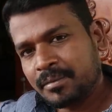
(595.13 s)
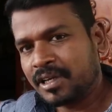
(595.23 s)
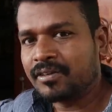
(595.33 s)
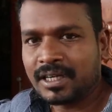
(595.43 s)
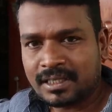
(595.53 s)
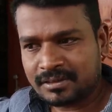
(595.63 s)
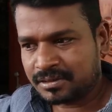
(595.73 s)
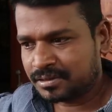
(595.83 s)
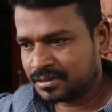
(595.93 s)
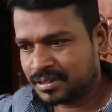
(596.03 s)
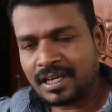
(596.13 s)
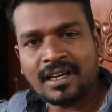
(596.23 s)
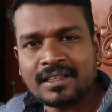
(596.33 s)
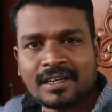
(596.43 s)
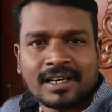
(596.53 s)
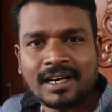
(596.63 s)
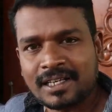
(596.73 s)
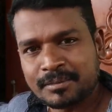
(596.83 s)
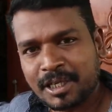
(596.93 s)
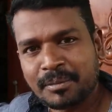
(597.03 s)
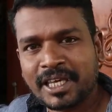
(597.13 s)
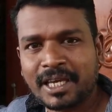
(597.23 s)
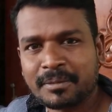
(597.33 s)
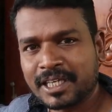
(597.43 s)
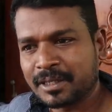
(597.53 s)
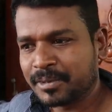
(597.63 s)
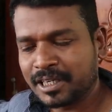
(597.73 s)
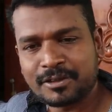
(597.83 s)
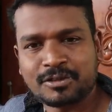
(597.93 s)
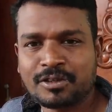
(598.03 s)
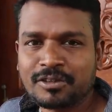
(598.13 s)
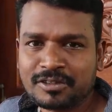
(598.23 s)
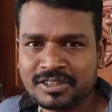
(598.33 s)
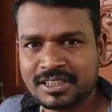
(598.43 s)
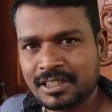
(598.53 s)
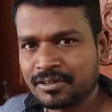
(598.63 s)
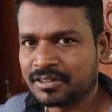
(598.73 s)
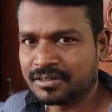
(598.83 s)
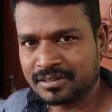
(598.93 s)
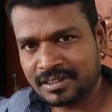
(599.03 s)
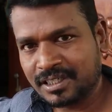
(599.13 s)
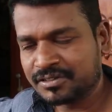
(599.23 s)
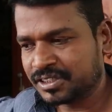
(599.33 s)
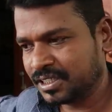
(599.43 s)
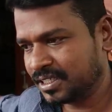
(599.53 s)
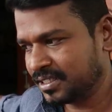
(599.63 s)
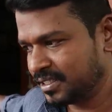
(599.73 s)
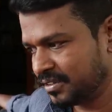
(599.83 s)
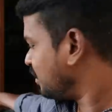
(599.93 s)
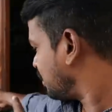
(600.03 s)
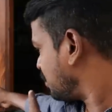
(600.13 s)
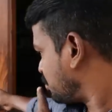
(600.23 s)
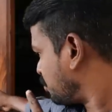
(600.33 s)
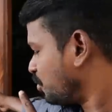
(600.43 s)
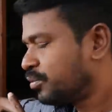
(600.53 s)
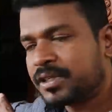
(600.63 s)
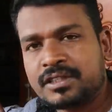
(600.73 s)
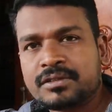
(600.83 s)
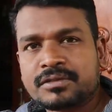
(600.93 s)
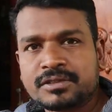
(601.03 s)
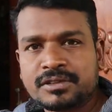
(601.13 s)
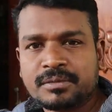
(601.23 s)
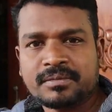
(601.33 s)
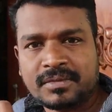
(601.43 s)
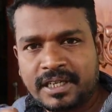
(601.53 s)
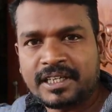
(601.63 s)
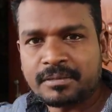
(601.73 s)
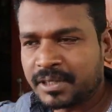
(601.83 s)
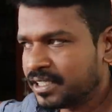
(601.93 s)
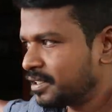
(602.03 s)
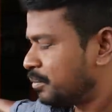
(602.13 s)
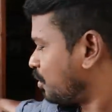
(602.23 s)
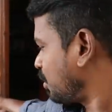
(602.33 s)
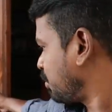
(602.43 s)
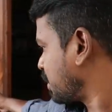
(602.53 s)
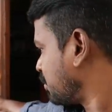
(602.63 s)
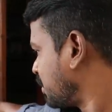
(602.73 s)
பரவாயில்ல ஒரு நாரதர் கழகம் நன்மைக்கு அப்படிங்கிற மாதிரி அவர் சொன்ன ஒரு விஷயத்தில் ஒரு நல்ல விஷயம் நடந்திருக்கு இந்த புண்ணு மட்டும் கொஞ்சம் நைட்டு மெடிசன் போட்டால் இப்போ